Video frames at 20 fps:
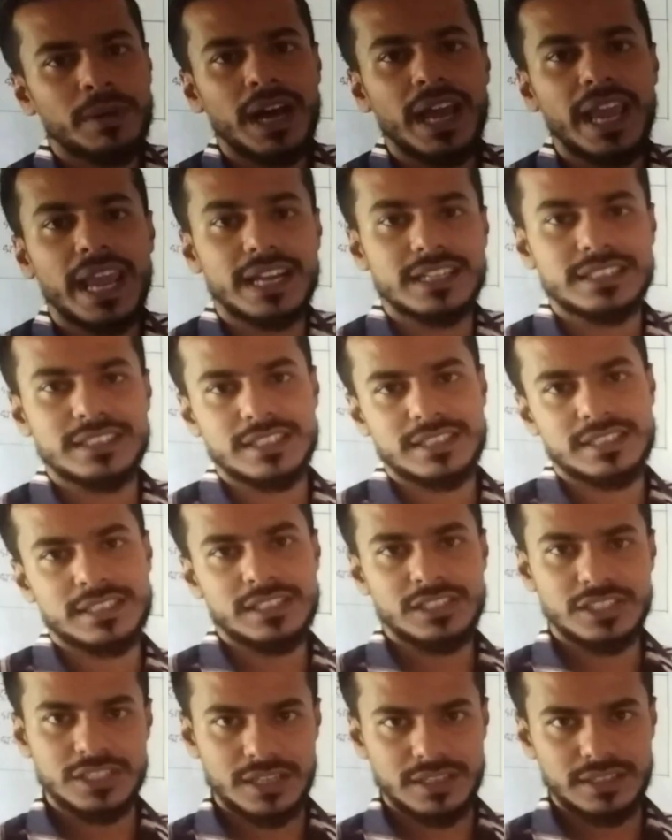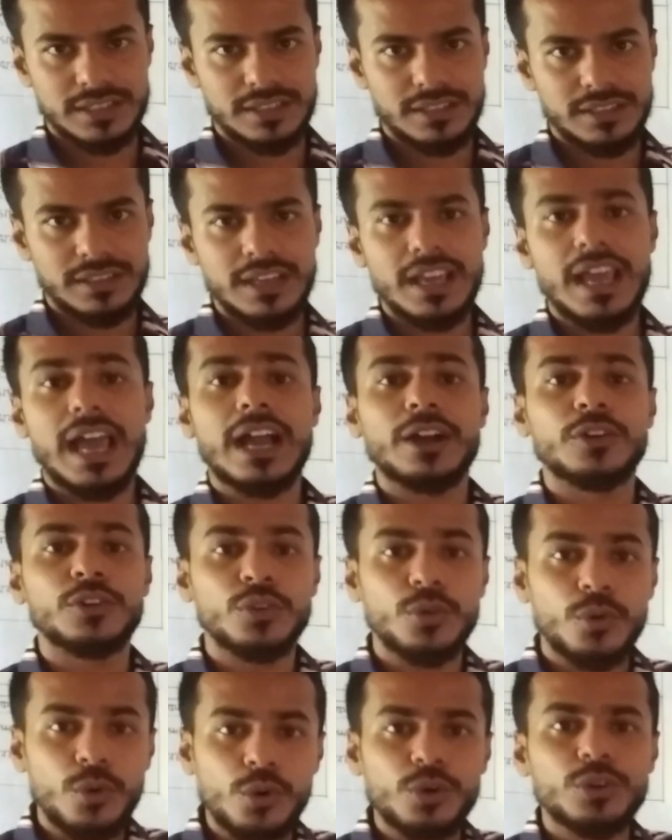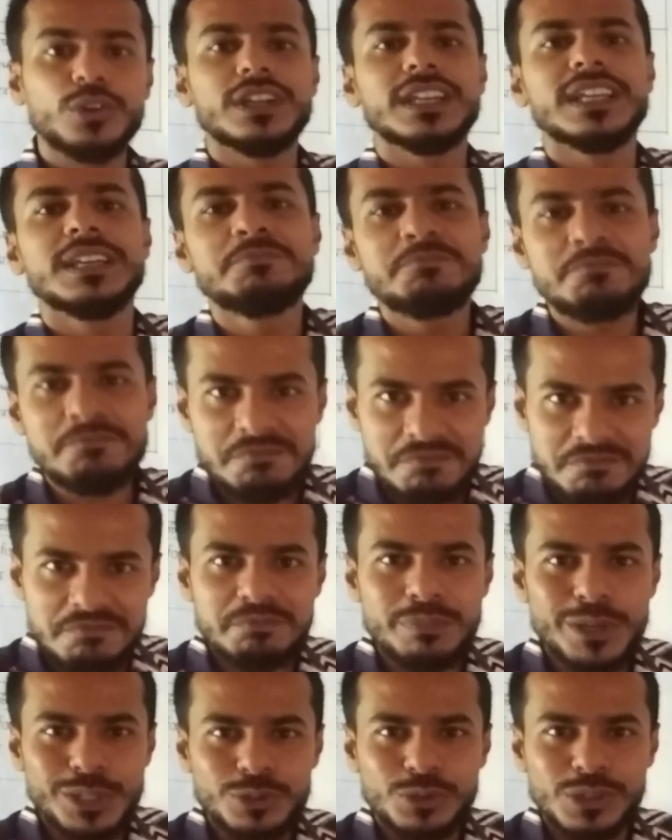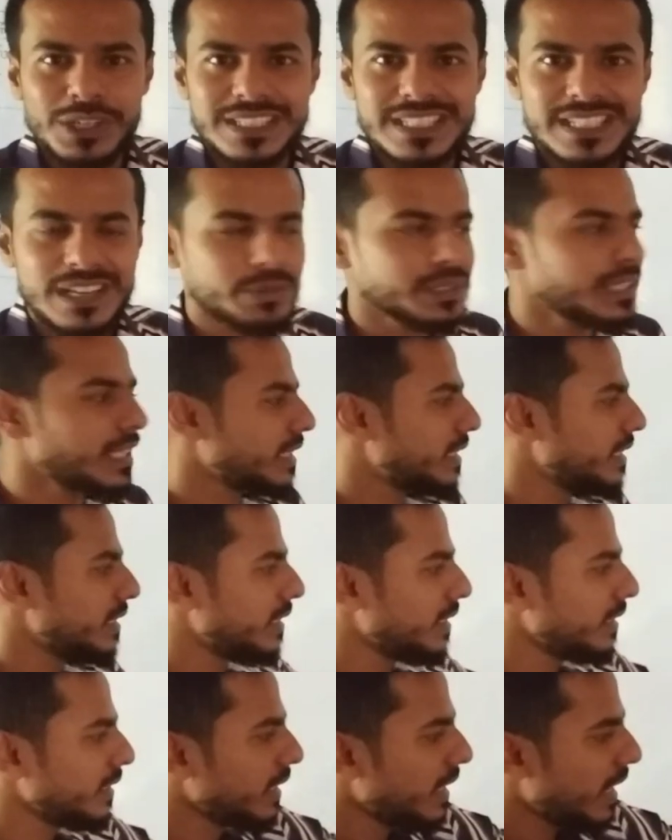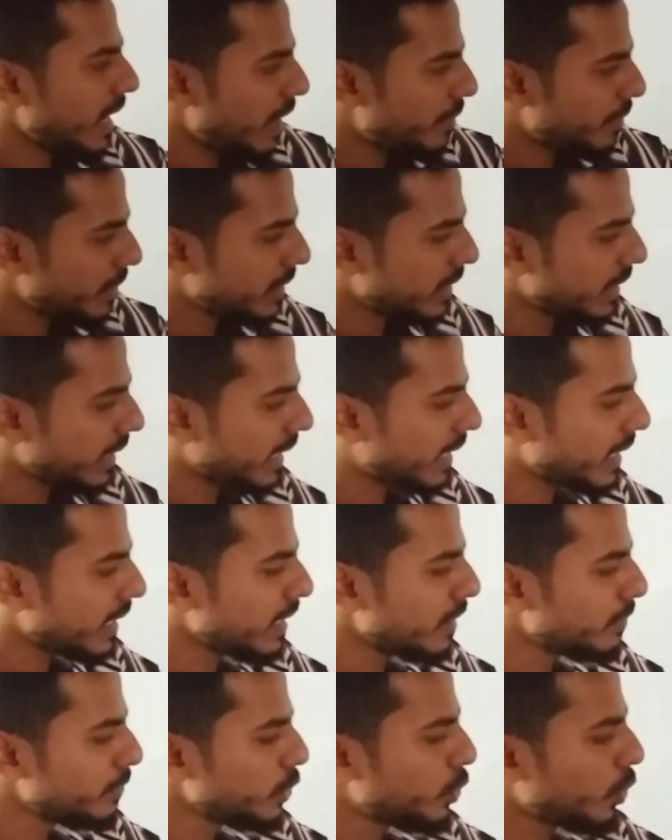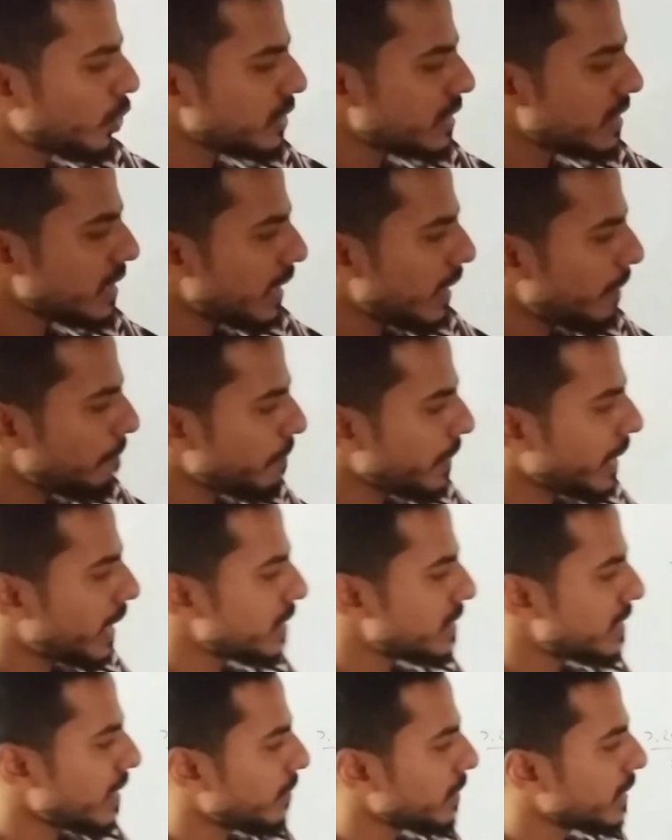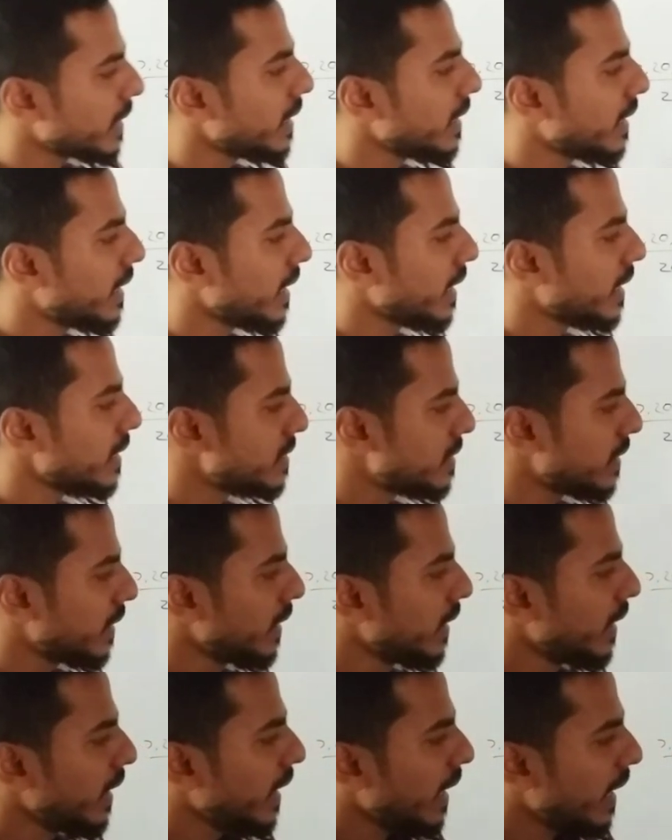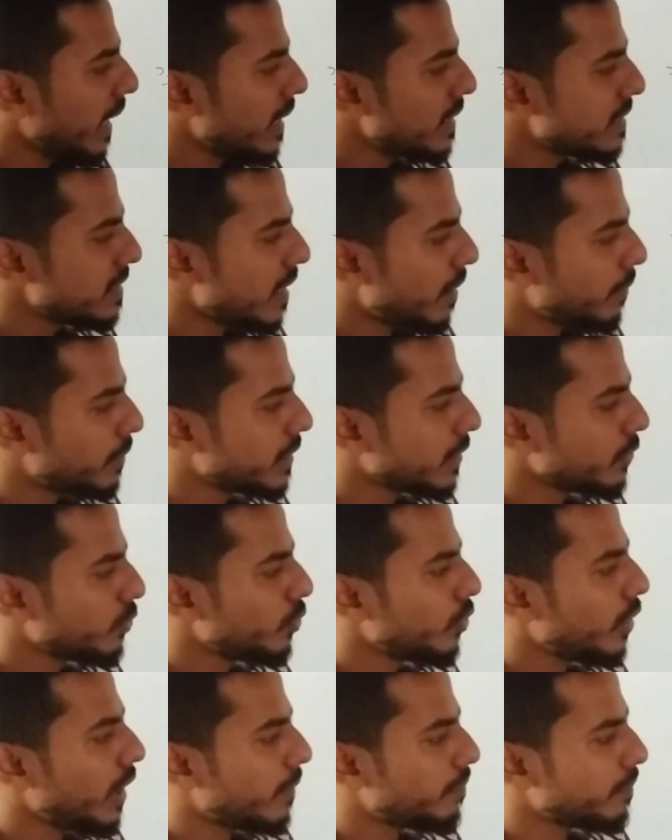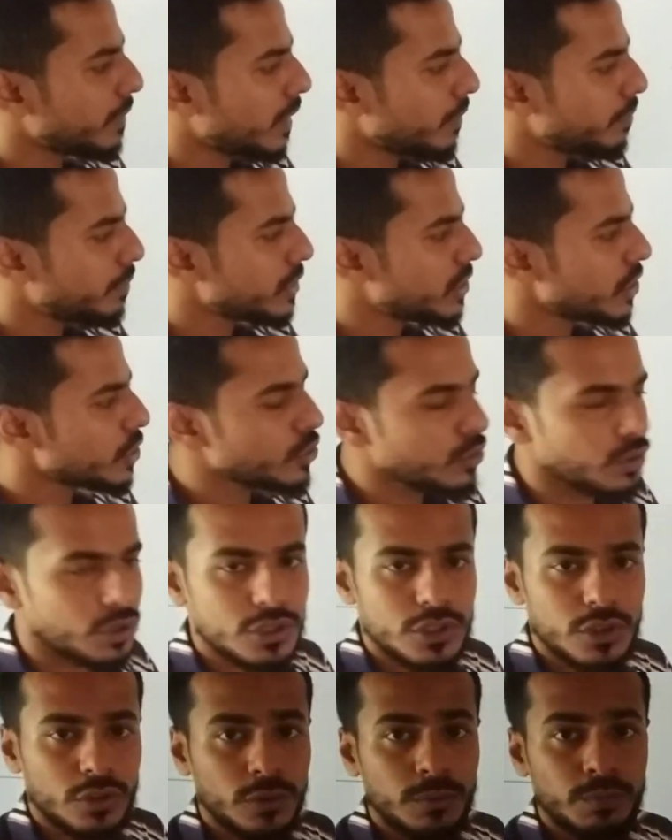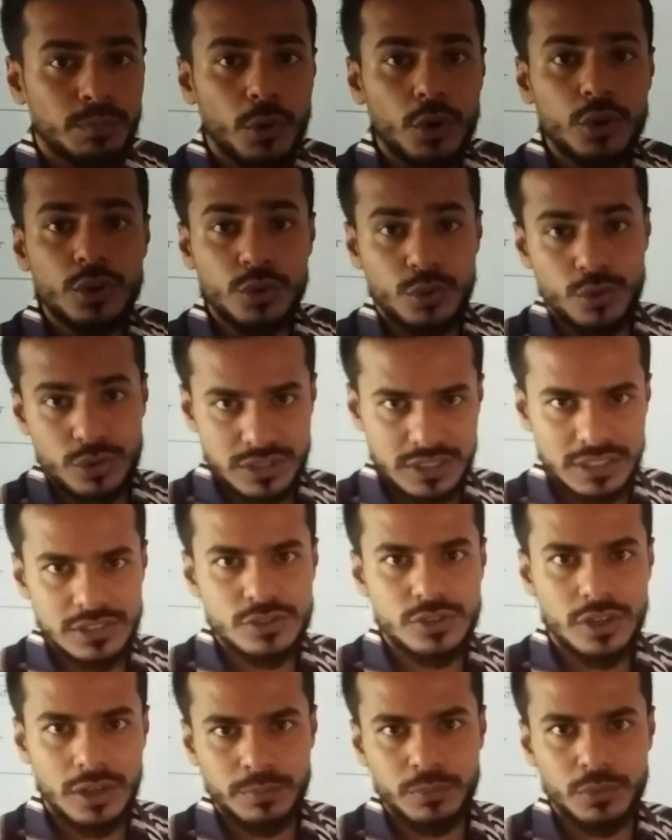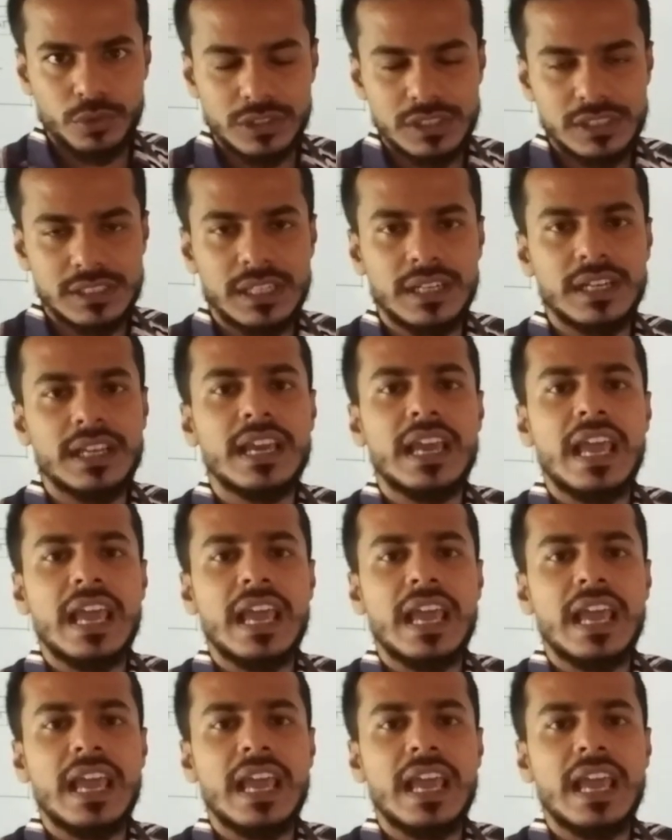বা অ্যাডজাস্টিং জার্নাল এখন অগ্রিম বেতনের জাবেদা কি দেই আমাদের এখানে আমি দশটা জাবেদা লিখে রেখেছি এই জাবেদাগুলো আপনারা বিশেষ করে যখন বোর্ড কোশ্চেন সলভ করতে যান